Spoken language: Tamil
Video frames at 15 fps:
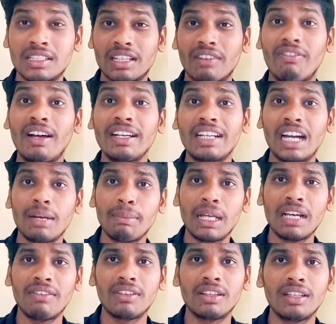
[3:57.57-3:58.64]

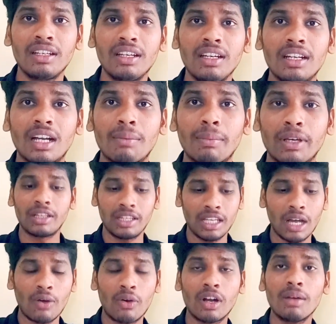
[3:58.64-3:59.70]
செவ்வாய்க்கிழமையே வந்து நம்ம
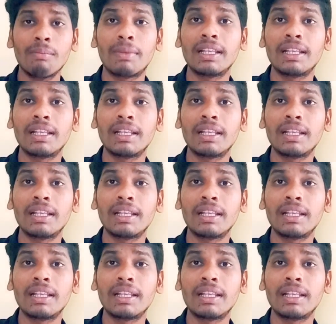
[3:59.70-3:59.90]
இந்தியாவோட